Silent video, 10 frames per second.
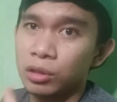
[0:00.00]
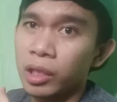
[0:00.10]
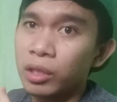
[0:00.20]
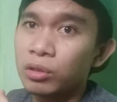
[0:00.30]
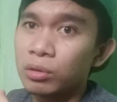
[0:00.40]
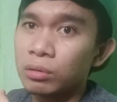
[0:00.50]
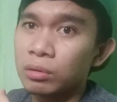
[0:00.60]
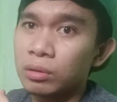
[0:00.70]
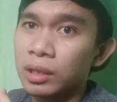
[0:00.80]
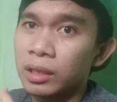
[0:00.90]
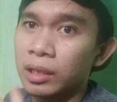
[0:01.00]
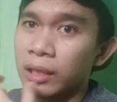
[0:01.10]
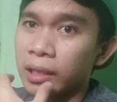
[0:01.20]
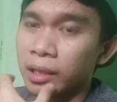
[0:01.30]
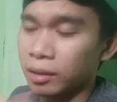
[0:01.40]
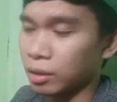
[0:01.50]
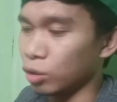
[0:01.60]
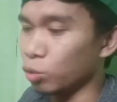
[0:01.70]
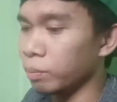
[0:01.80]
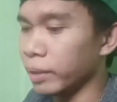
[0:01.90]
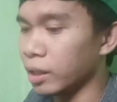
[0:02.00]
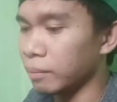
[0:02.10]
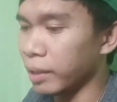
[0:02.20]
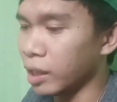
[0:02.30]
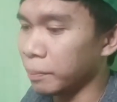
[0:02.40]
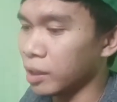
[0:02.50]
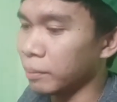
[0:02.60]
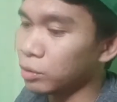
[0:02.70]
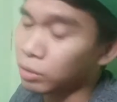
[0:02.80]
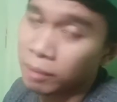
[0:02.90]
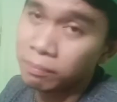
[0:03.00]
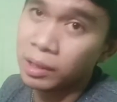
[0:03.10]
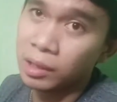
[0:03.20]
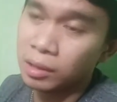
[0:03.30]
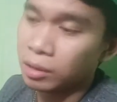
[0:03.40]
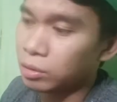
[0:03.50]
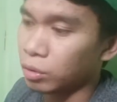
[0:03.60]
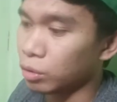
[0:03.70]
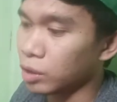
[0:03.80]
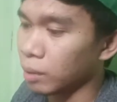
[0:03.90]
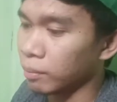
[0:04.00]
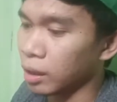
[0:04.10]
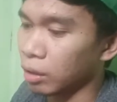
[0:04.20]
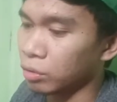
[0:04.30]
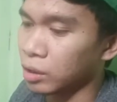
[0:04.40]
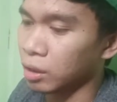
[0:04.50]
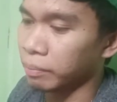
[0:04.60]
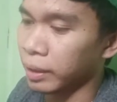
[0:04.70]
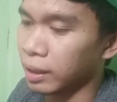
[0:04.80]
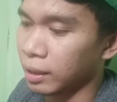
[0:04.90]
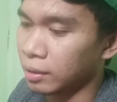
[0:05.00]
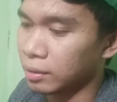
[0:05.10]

ganun yung nangyayari. Yung magiging benefit naman sa company, so yun niya, magkakaroon siya ng pera.